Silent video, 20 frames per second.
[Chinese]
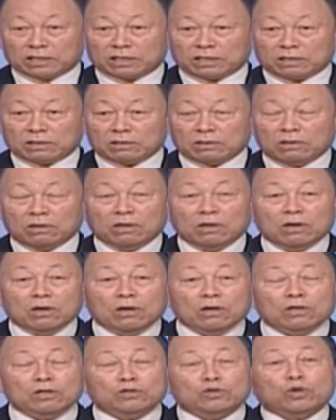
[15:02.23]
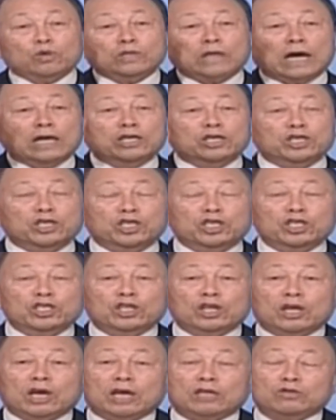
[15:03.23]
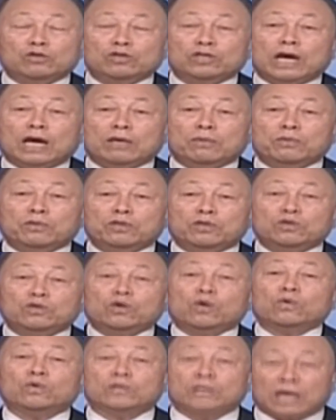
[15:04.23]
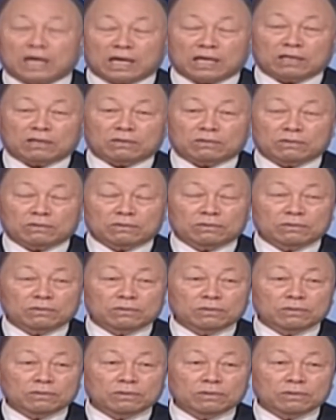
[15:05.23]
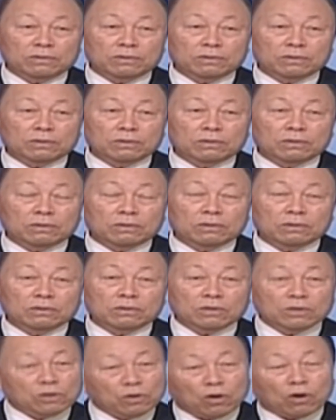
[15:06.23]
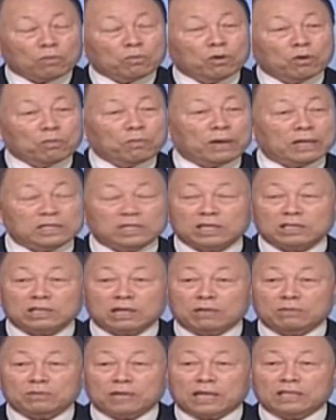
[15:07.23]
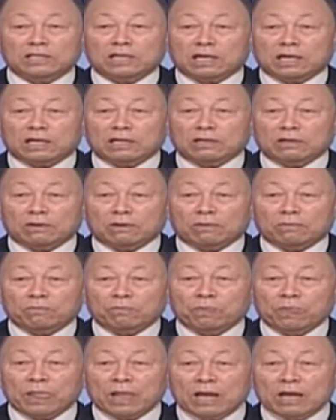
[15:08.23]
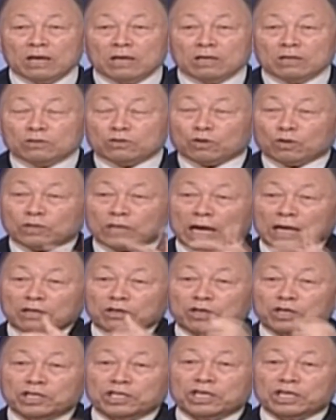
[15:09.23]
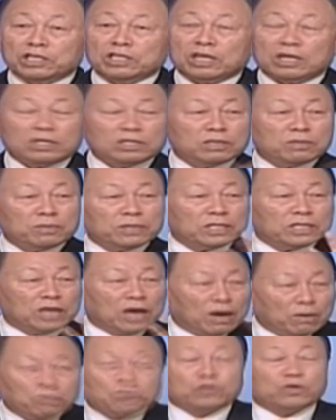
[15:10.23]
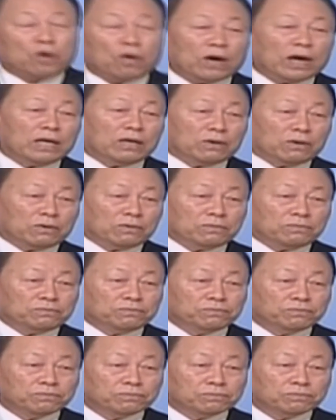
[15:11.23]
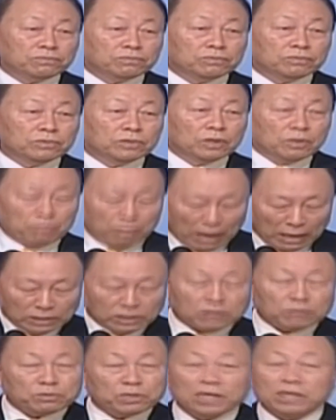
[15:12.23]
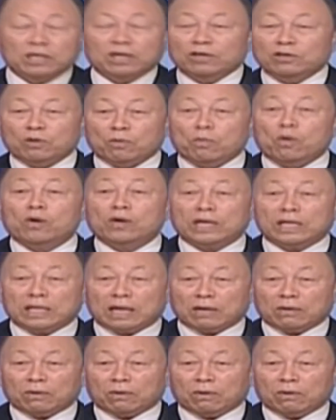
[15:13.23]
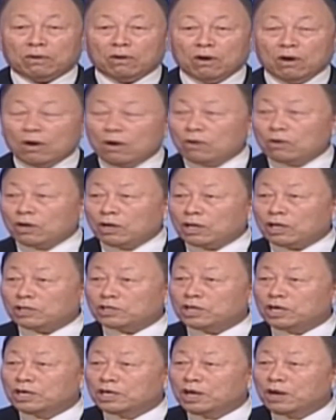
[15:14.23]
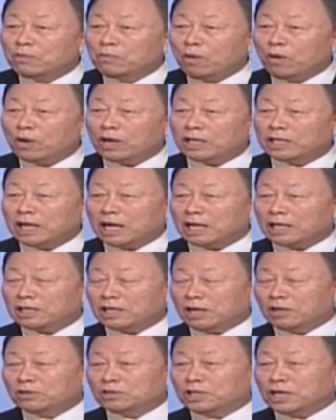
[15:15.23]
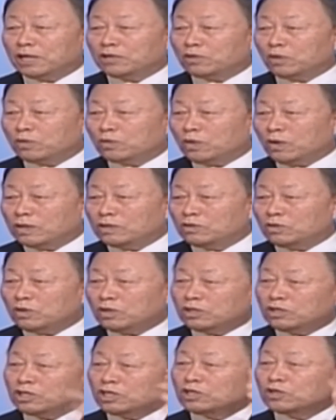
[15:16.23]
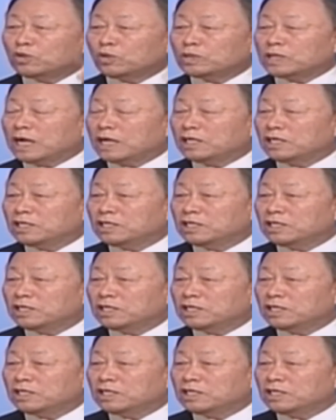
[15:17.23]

有的父母说：“我的孩子不是这样的孩子，因为他们里边有祖先魔鬼，所以他们被骗了。”愿福音八章四十四节，里边有祖先魔鬼的话被人骗，而且听不明白，